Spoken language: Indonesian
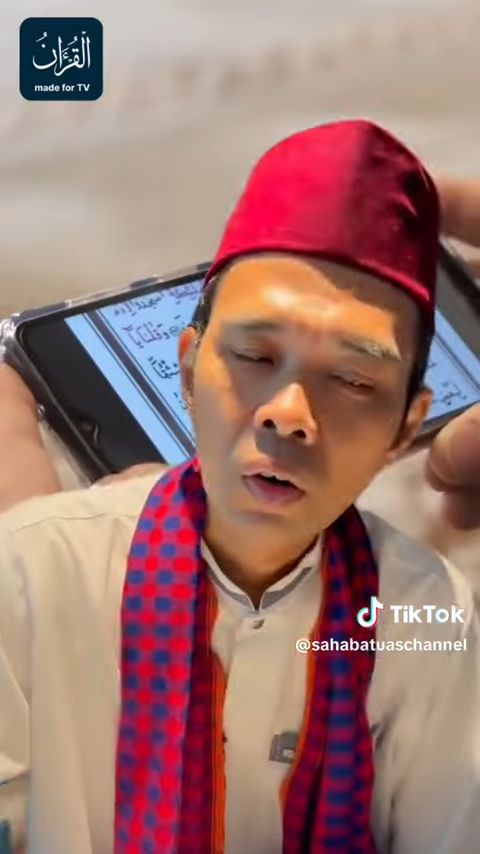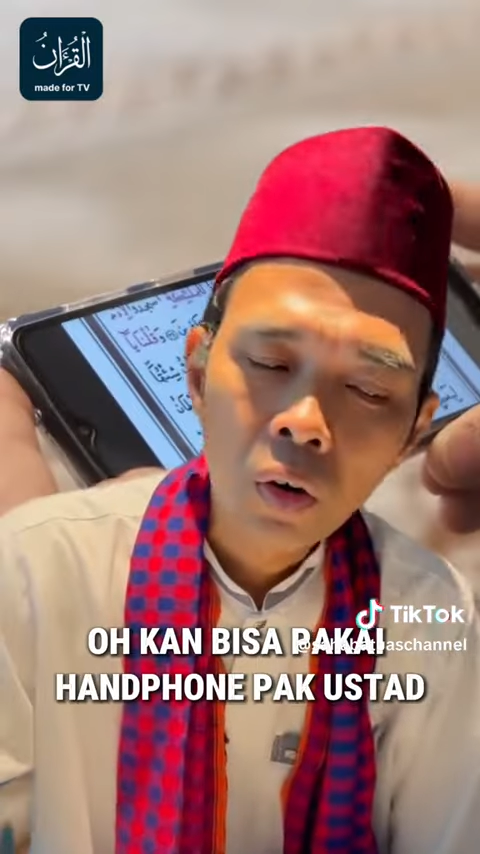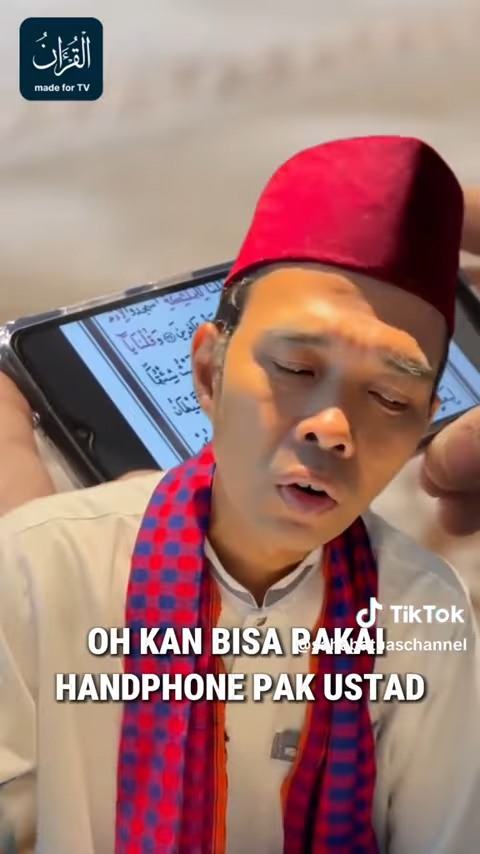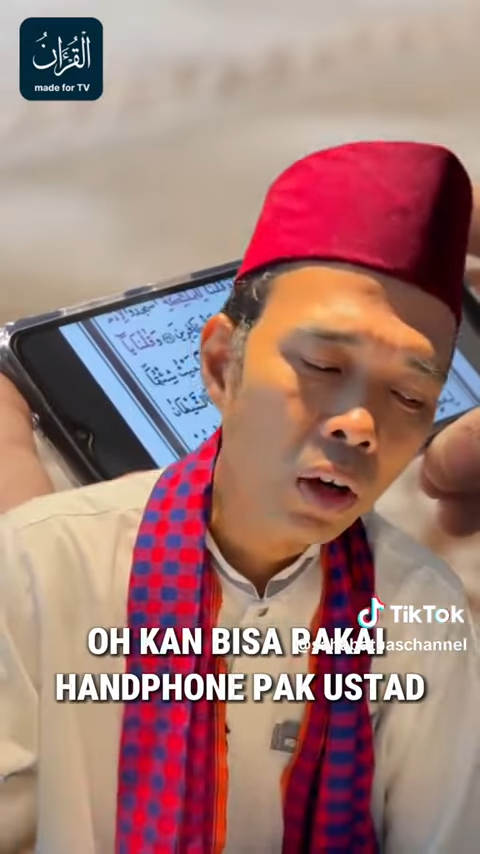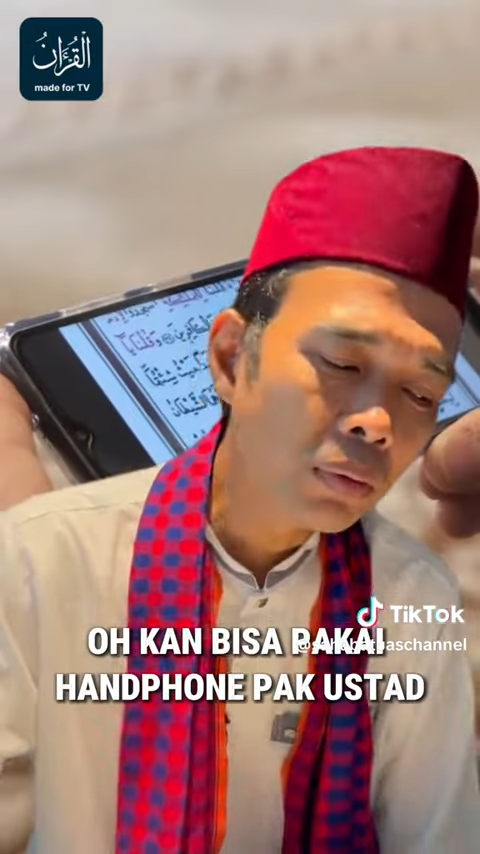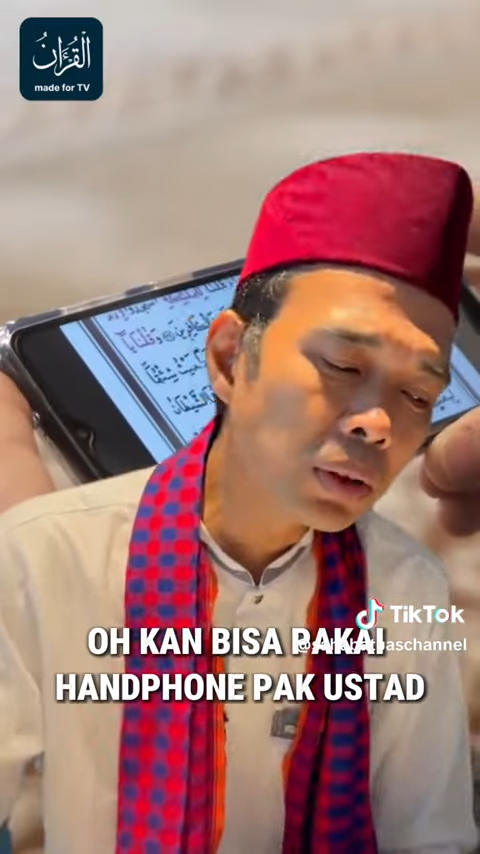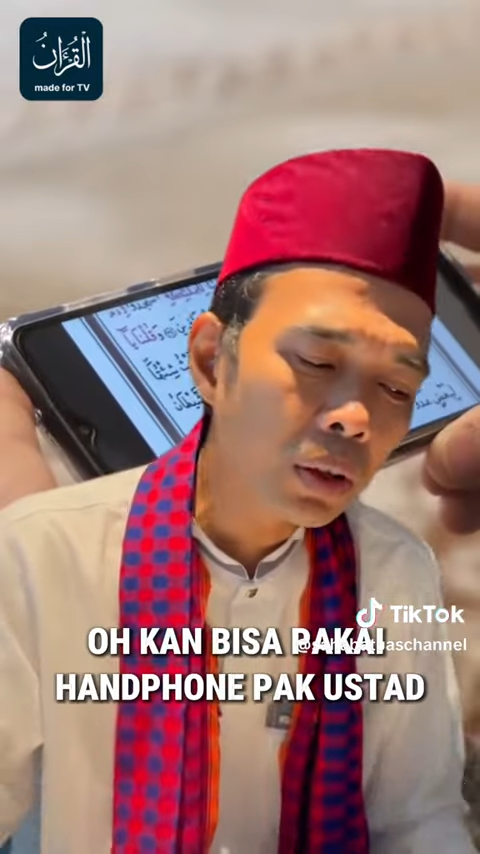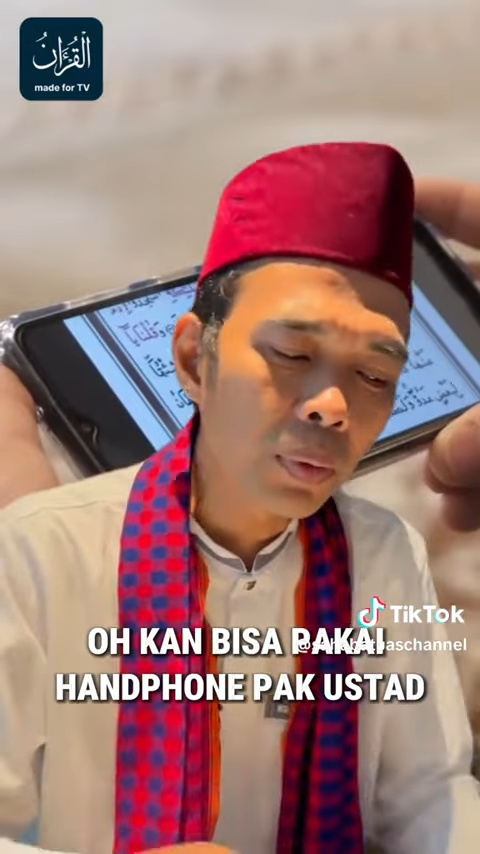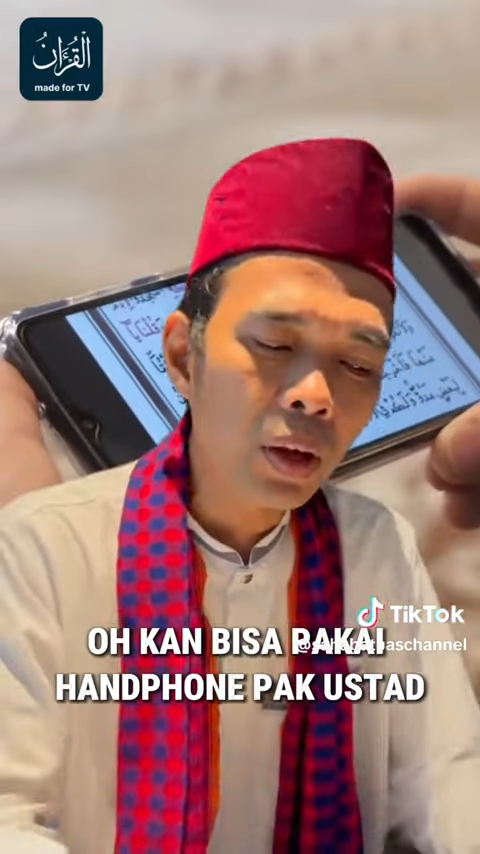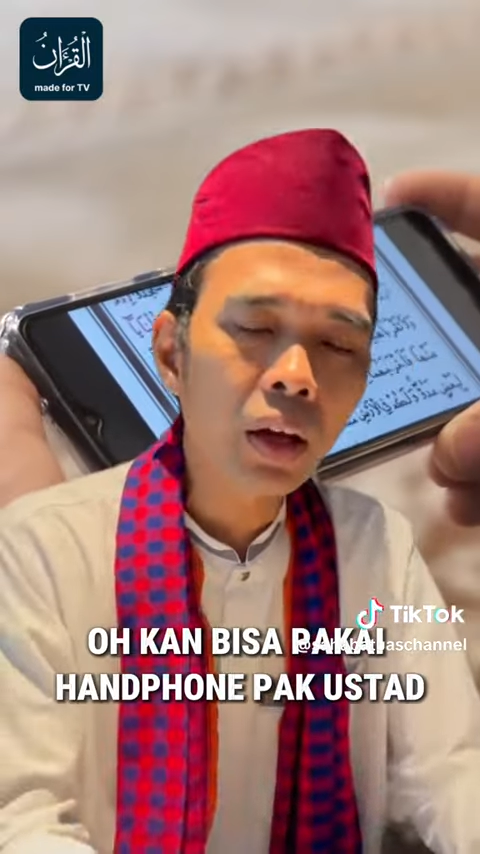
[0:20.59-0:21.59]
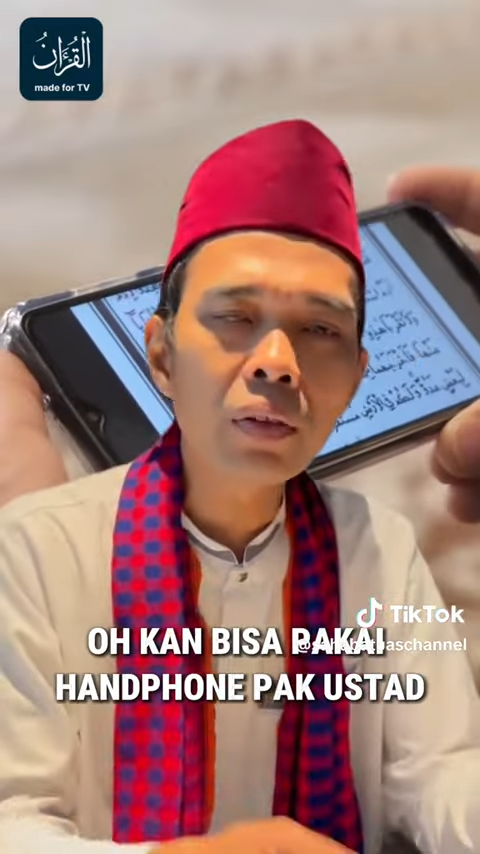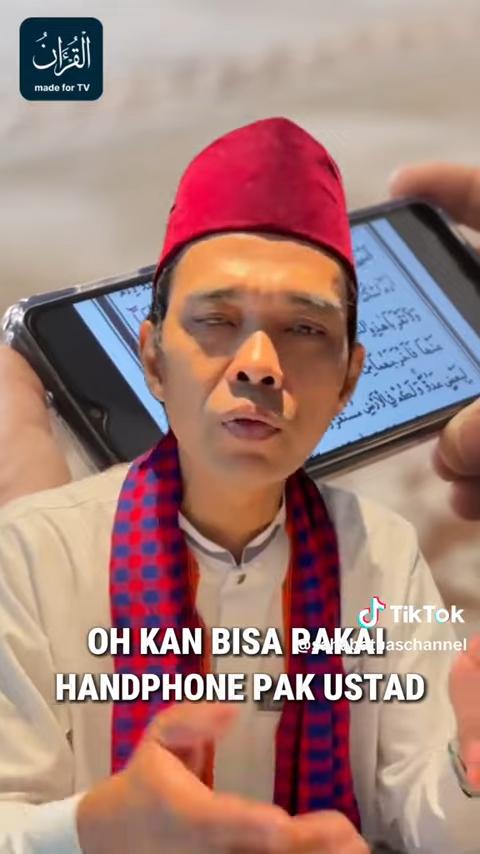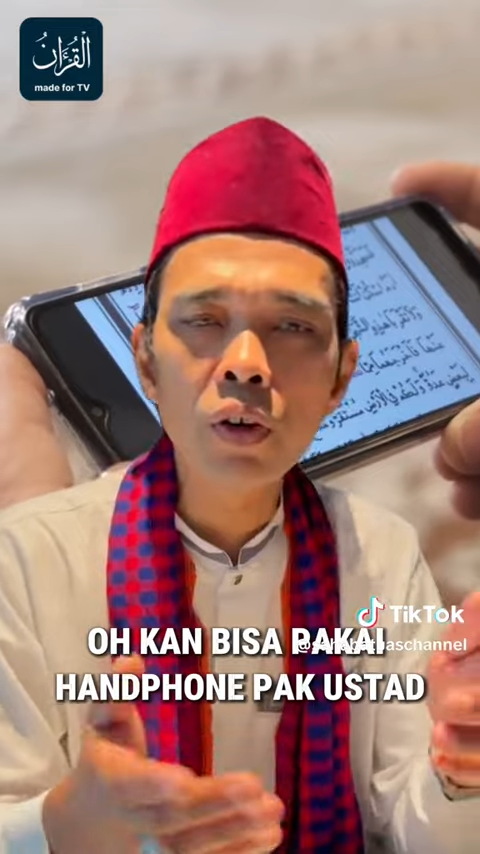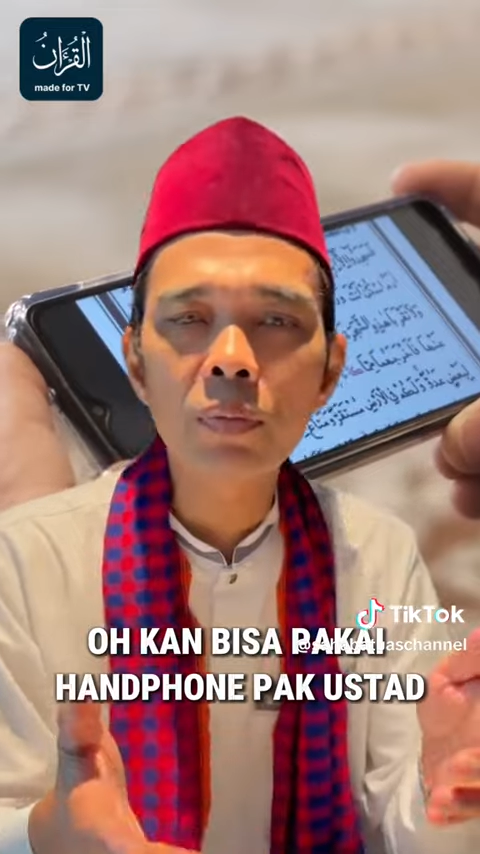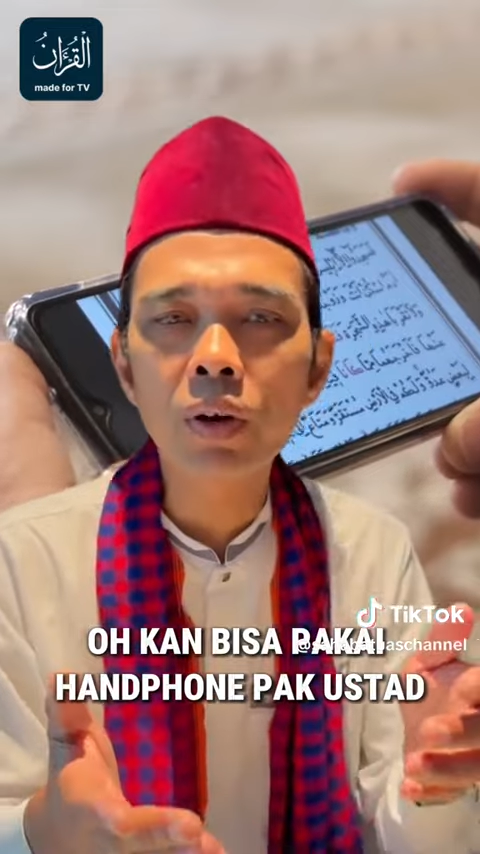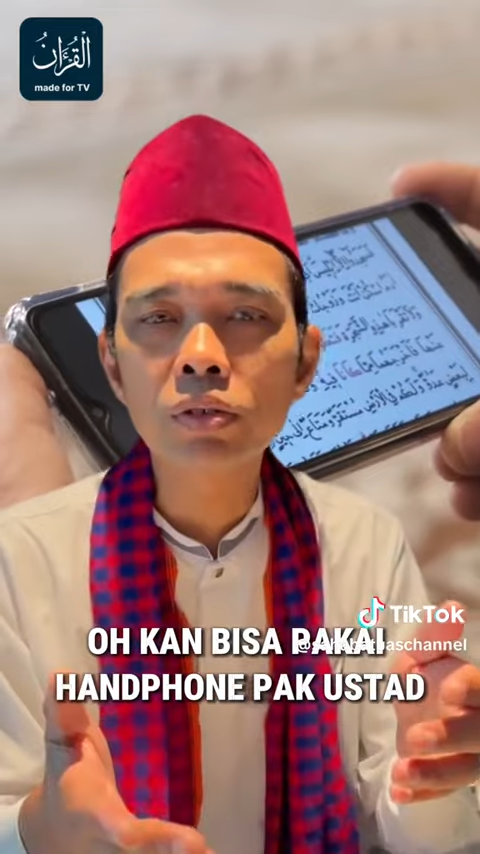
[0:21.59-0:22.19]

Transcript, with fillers: Oh kan bisa pakai handphone Pak